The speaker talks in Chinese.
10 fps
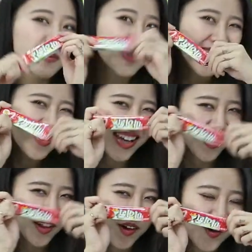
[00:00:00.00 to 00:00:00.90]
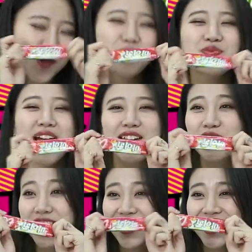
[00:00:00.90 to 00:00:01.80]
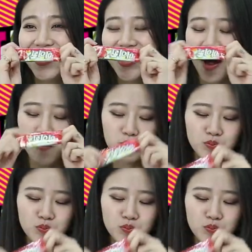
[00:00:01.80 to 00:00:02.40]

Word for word: 比较甜哦。大家都可以试试看。